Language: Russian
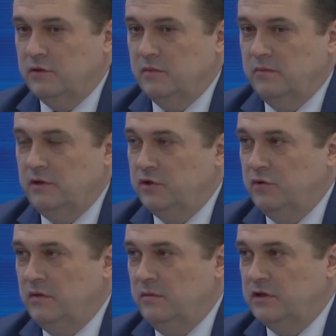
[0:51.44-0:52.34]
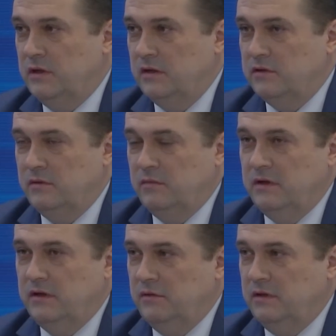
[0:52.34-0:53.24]
Чтобы им ничто не мешало, чтобы
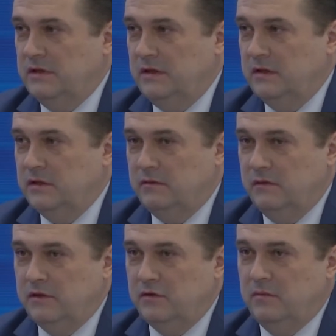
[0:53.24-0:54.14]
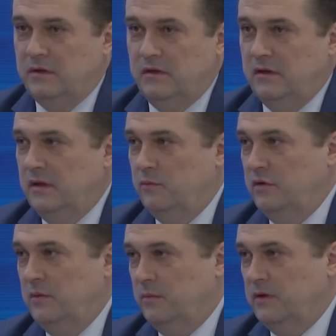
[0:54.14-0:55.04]
их никто не задерживал и чтобы они, не дай
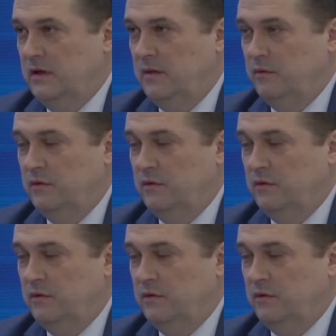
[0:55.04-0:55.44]
бог, не попадали под